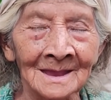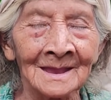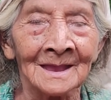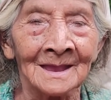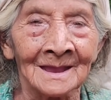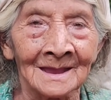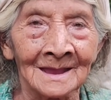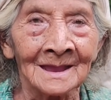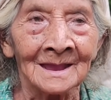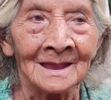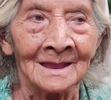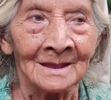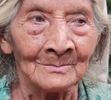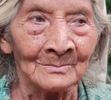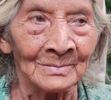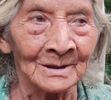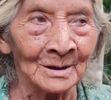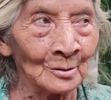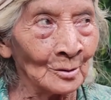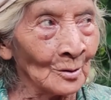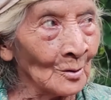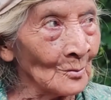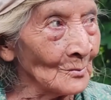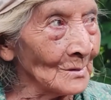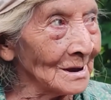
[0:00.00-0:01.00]
lejos.
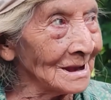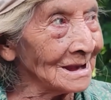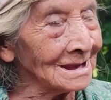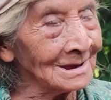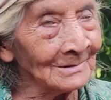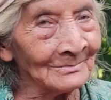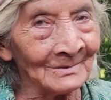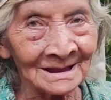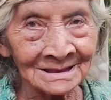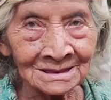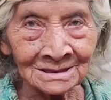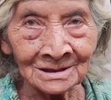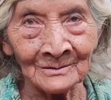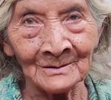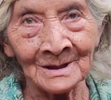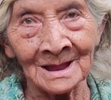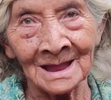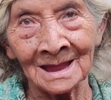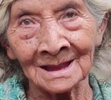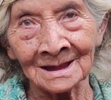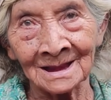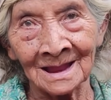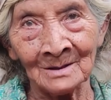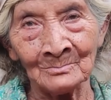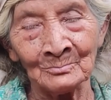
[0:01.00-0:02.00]
Pero como él iba a
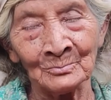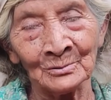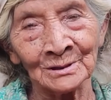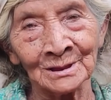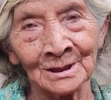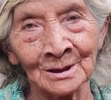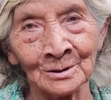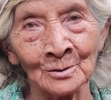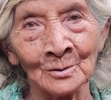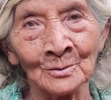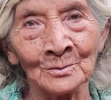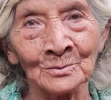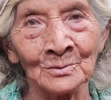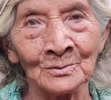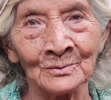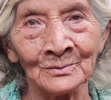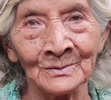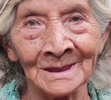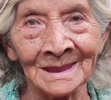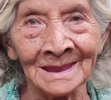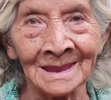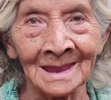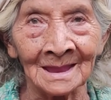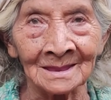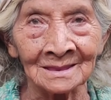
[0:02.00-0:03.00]
trabajar a donde yo
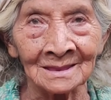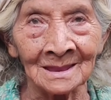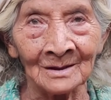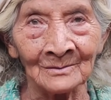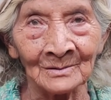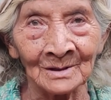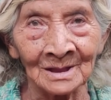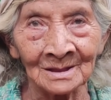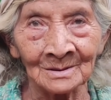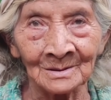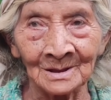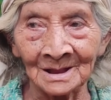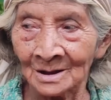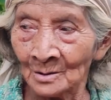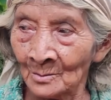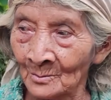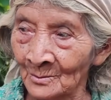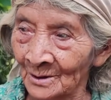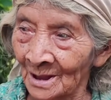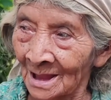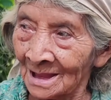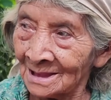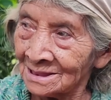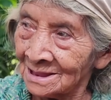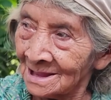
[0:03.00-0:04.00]
vivía, andaba,
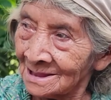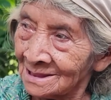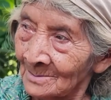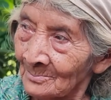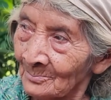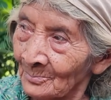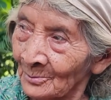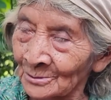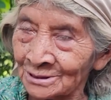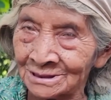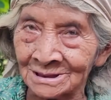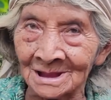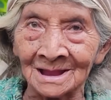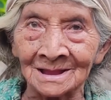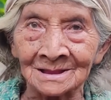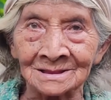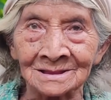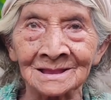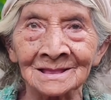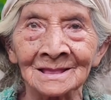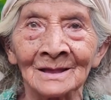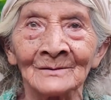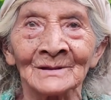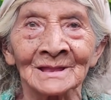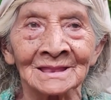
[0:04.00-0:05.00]
como antes, por
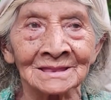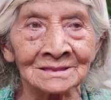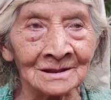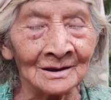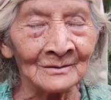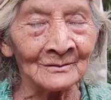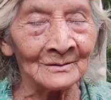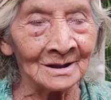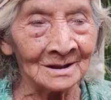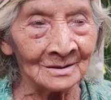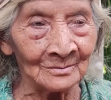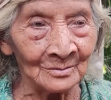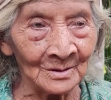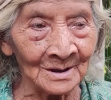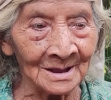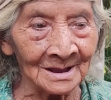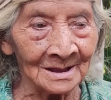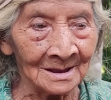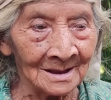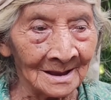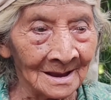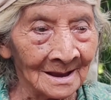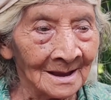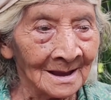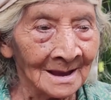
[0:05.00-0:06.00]
tiraban trabajo.
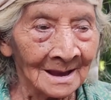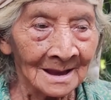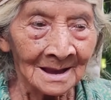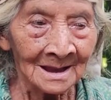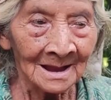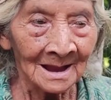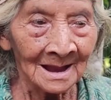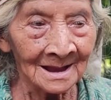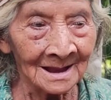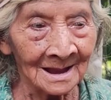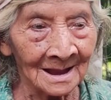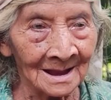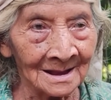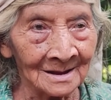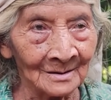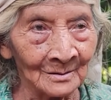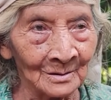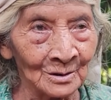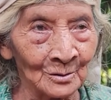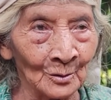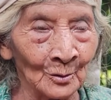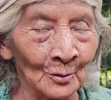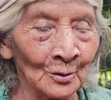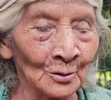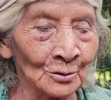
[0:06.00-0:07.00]
¿eh? Ah,
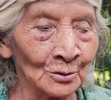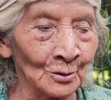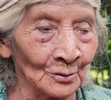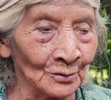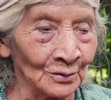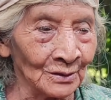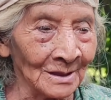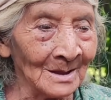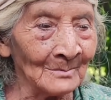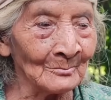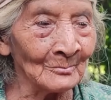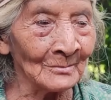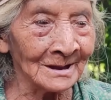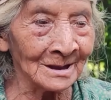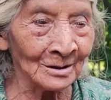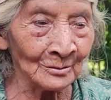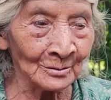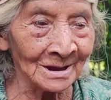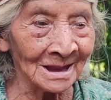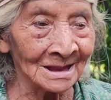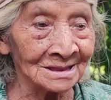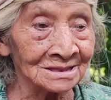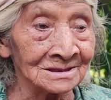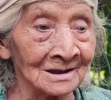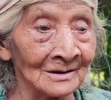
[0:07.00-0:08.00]
los conocimos y
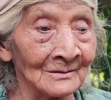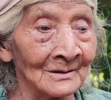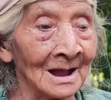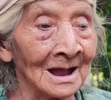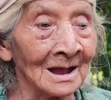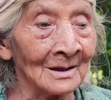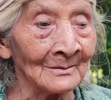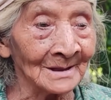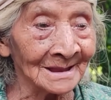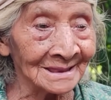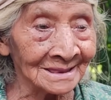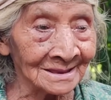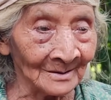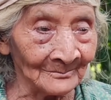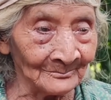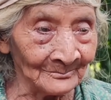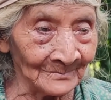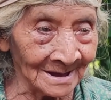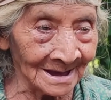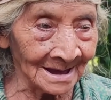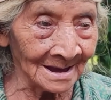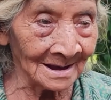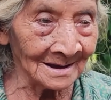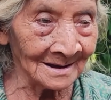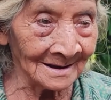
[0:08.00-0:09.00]
yo ya trabajaba
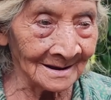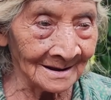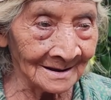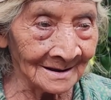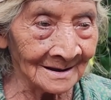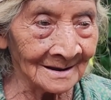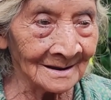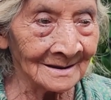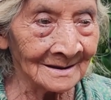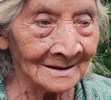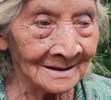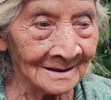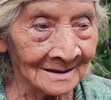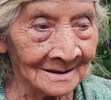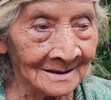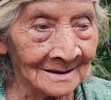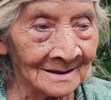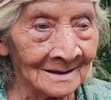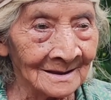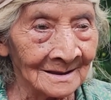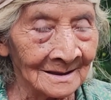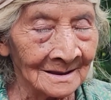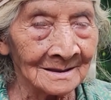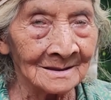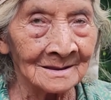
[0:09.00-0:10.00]
también. Ah,
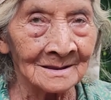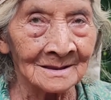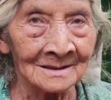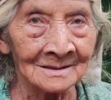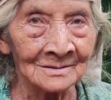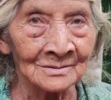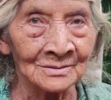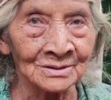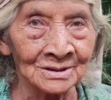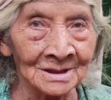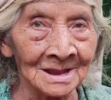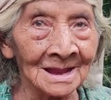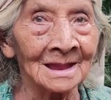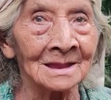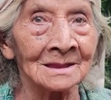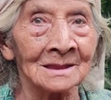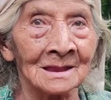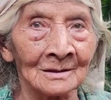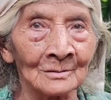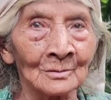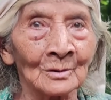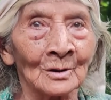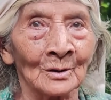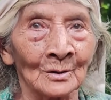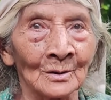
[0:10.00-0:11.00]
y se conocieron así
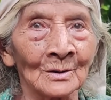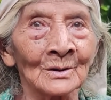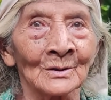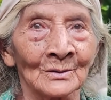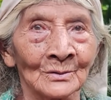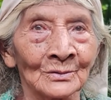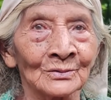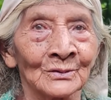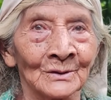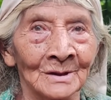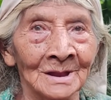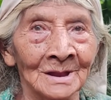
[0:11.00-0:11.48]
pequeñitos.